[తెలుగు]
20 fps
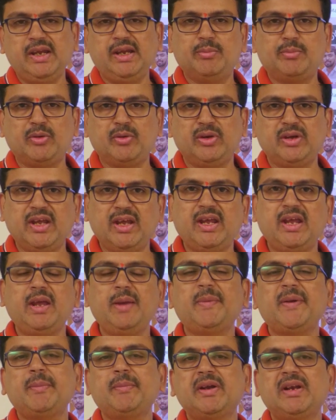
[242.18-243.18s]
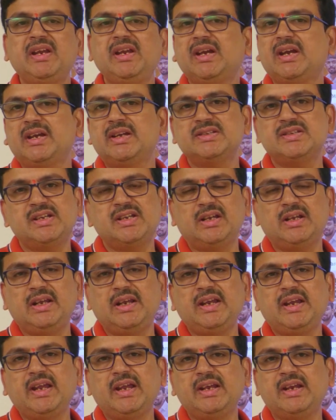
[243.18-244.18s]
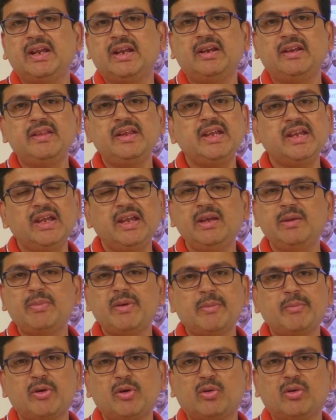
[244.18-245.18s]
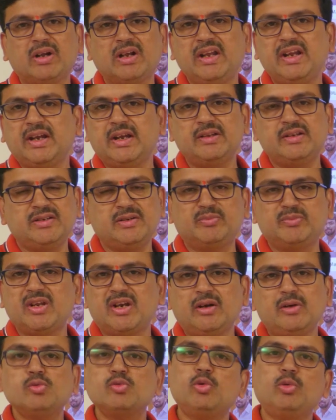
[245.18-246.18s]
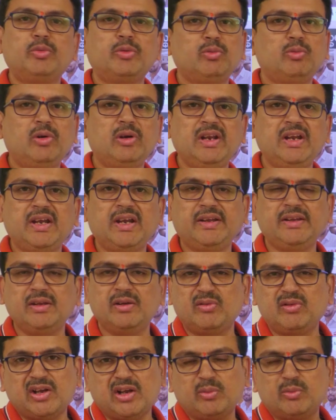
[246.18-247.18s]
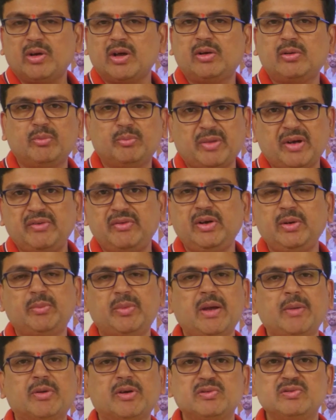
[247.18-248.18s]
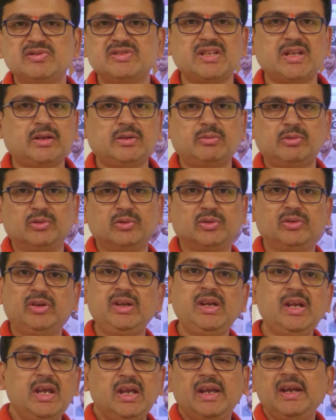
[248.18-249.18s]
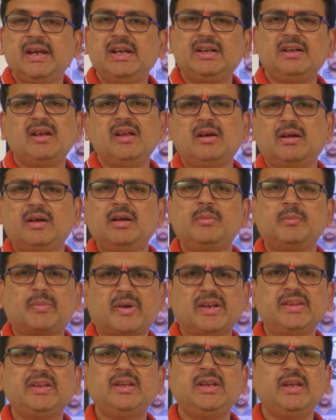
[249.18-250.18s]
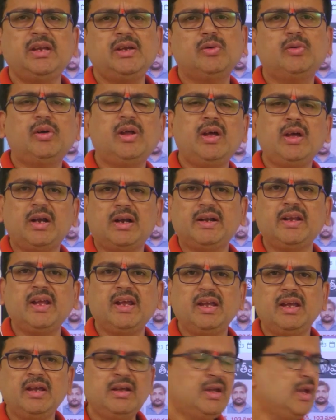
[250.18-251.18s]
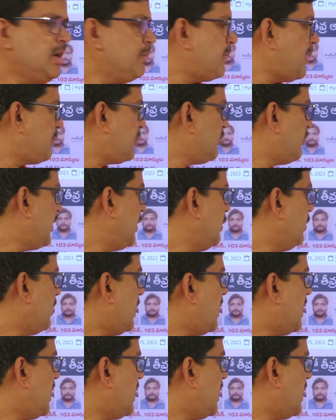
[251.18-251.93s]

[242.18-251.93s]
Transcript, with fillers: ఇప్పుడు ఏ పేపర్ లీకేజ్ లీక్ అయినాయి అనేది ఏ ఈ పేపర్ ఒకటి లీక్ అయిందని చెప్తున్నాను గ్రూప్ వన్ కూడా లీక్ అయిందేమో అని అనుమానం ప్రవీణ్ పేపర్ చూస్తే అర్థమవుతుంది ఇట్లా ప్రతిదీ కూడా అంటే పాపం వాళ్ళు